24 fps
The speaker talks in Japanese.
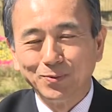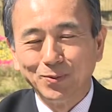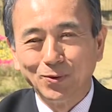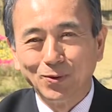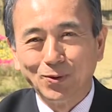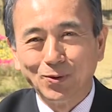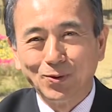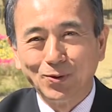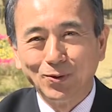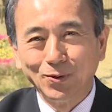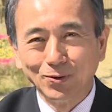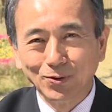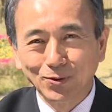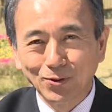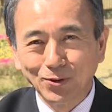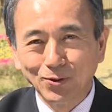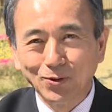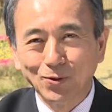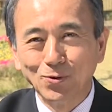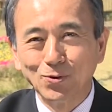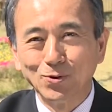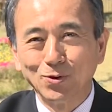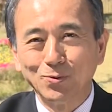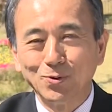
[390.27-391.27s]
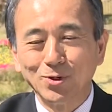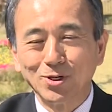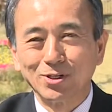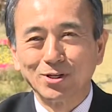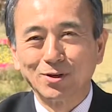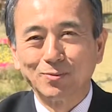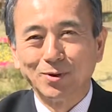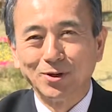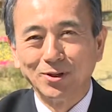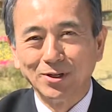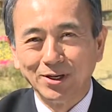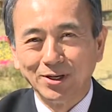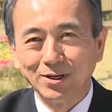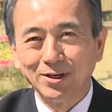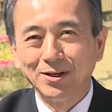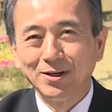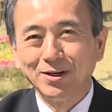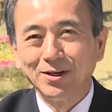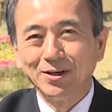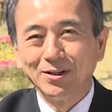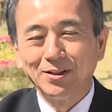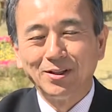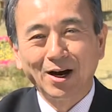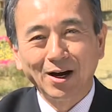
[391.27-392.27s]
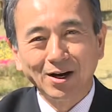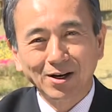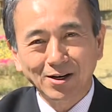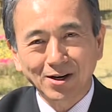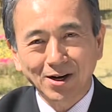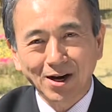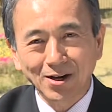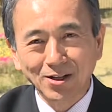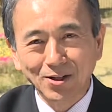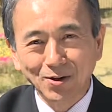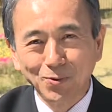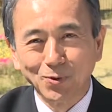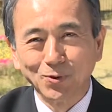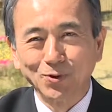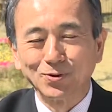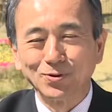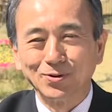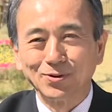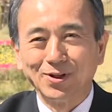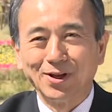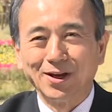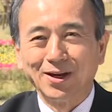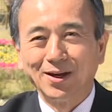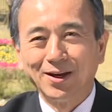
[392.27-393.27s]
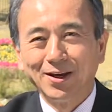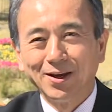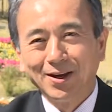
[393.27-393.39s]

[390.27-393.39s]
もう本当に多くの皆様に何回でもですね、